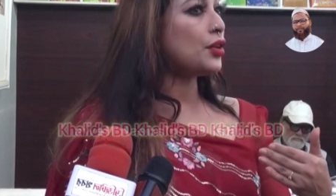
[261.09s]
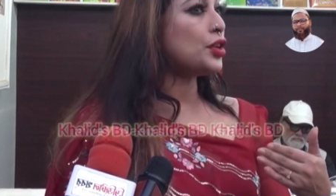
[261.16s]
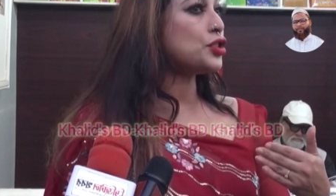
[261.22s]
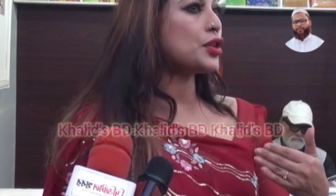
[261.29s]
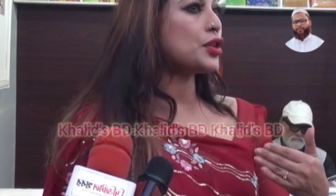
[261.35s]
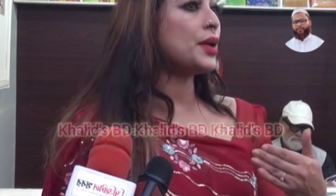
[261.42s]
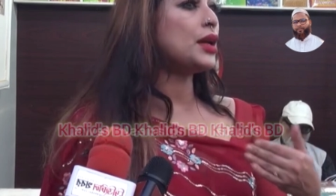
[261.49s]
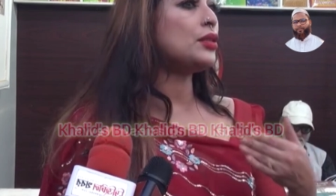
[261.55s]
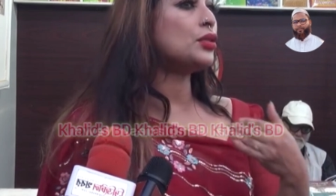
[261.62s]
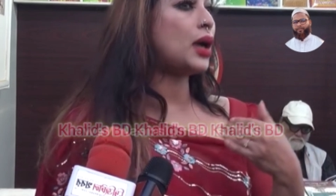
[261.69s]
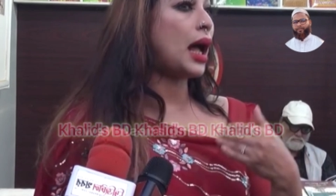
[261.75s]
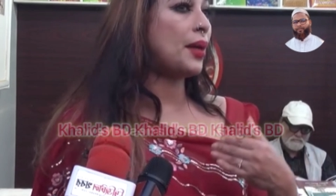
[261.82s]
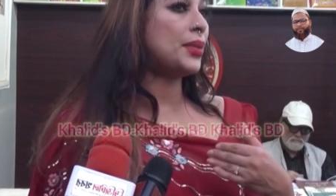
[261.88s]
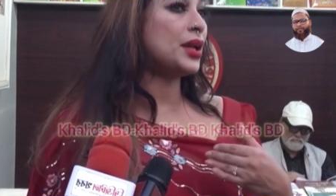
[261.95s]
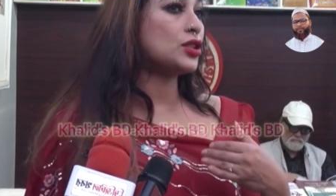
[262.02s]
অনেক সময় কিন্তু
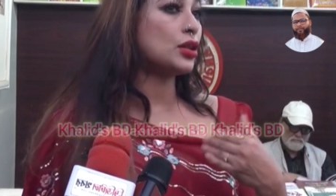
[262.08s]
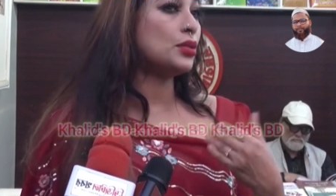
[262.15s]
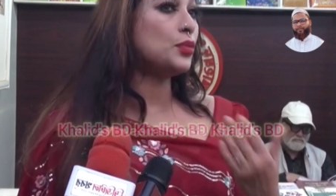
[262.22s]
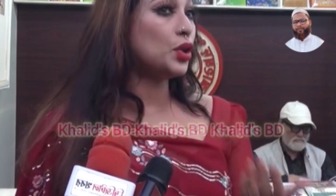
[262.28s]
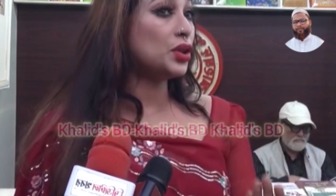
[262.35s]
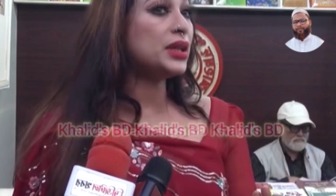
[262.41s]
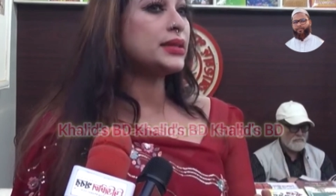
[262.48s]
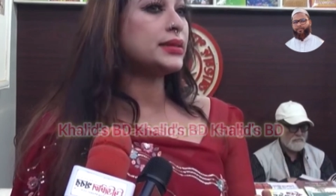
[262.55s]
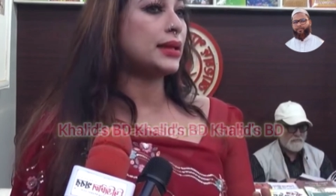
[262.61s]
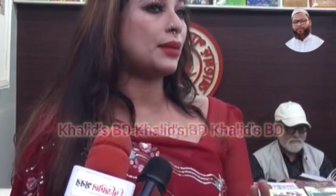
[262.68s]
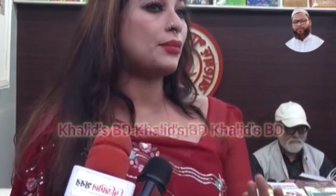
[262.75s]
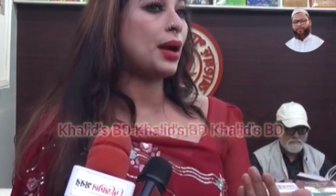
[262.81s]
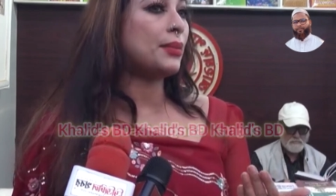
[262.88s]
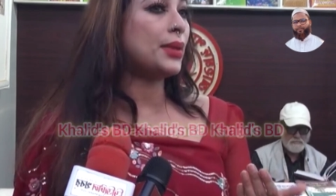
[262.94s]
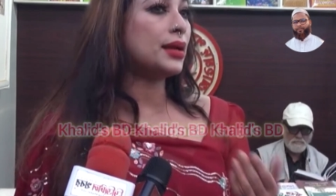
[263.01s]
আমরা যখন বন্দি
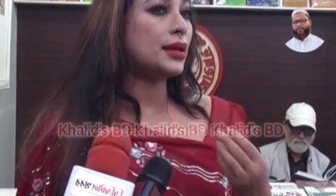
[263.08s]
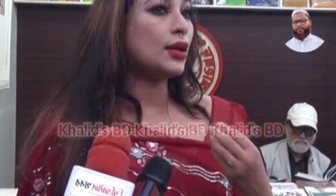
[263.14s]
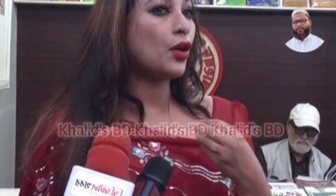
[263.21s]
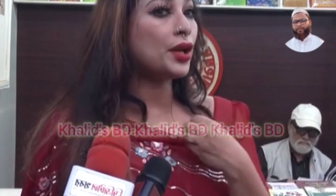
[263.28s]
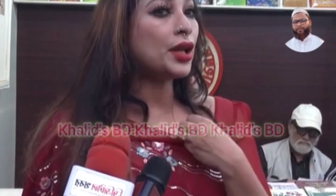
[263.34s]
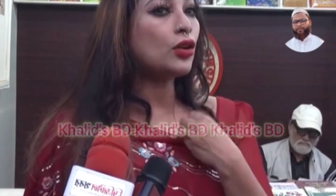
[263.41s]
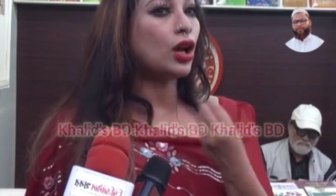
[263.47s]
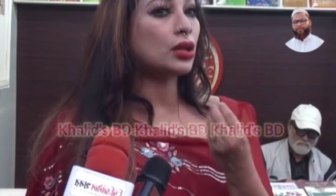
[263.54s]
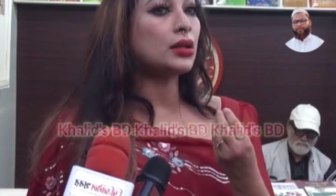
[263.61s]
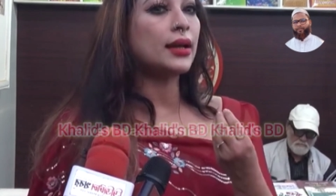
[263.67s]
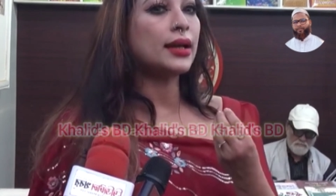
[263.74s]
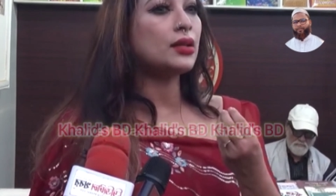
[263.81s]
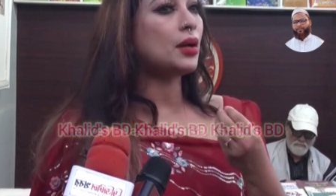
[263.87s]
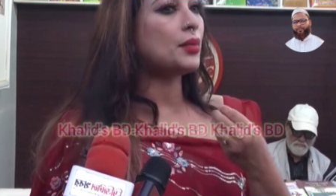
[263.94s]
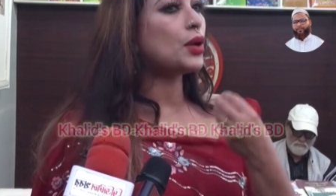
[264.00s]
ছিলাম আমাদের অনেক কথা
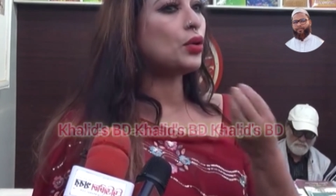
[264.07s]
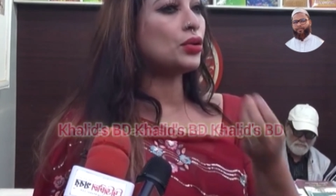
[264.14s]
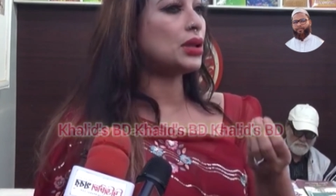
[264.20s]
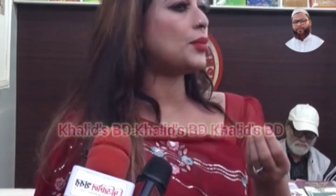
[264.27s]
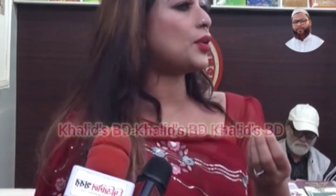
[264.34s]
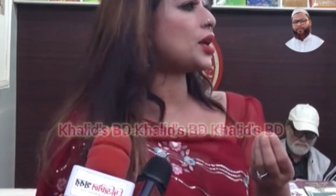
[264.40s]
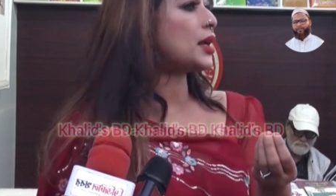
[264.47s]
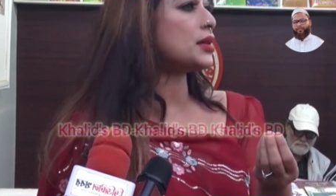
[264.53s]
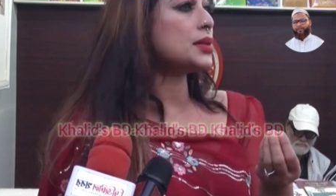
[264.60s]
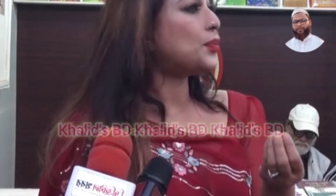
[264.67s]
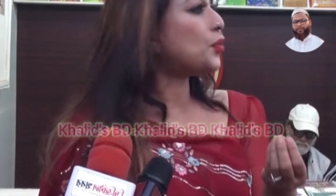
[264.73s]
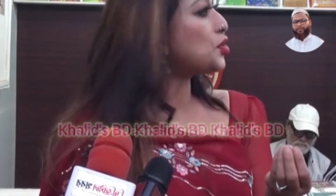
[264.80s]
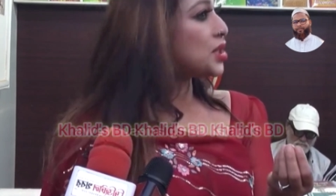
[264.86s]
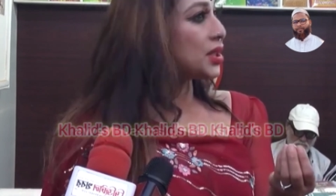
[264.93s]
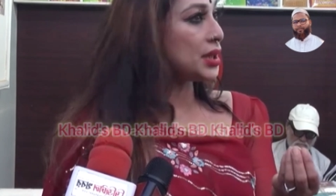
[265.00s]
কিন্তু আমরা কর্তৃপক্ষের কাছে
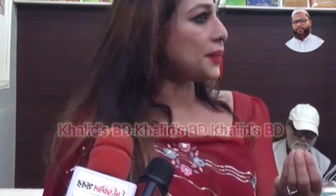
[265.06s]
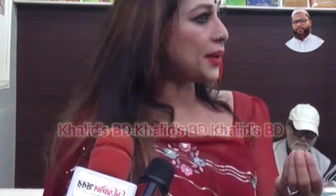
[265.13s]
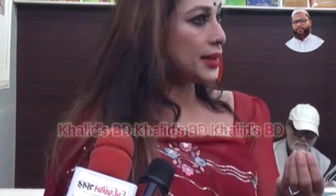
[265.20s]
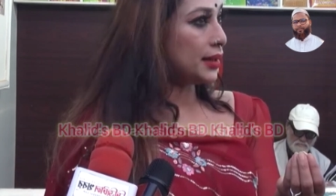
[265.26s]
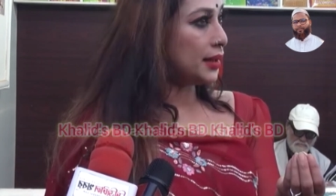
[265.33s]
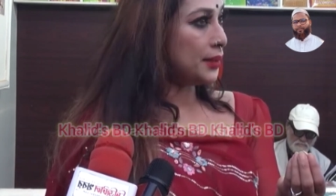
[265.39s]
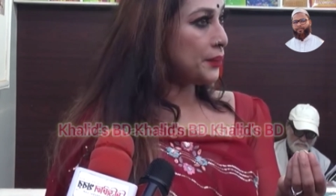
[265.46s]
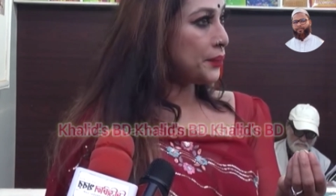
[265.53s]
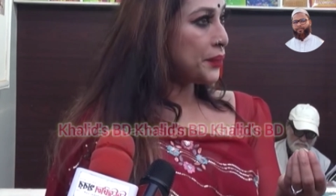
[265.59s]
পৌঁছাতে পারিনি